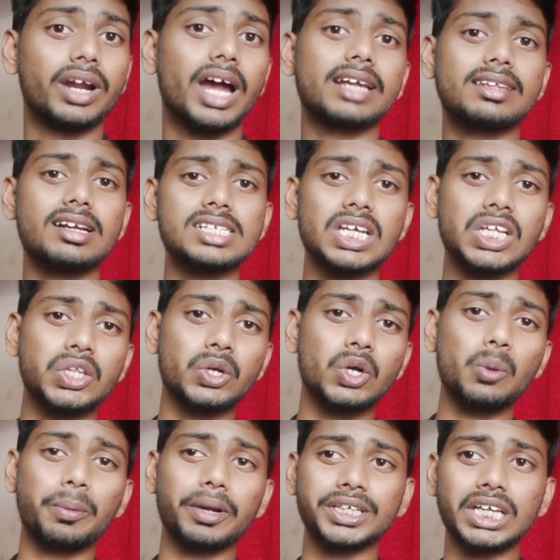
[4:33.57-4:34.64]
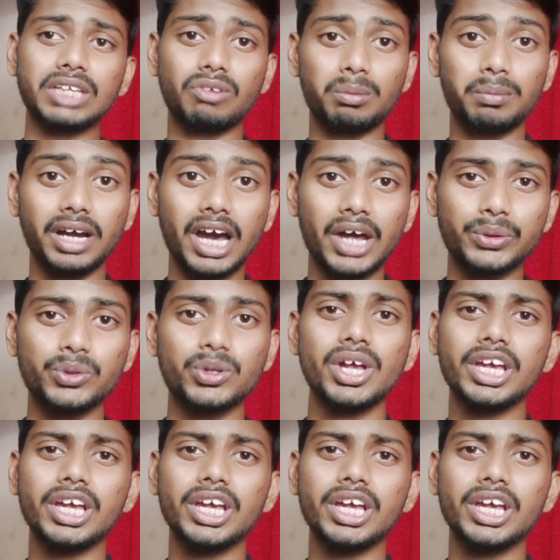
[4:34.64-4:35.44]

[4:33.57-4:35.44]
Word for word: నాకు తెలిసినంత ప్రశాంత్ వర్మ గారు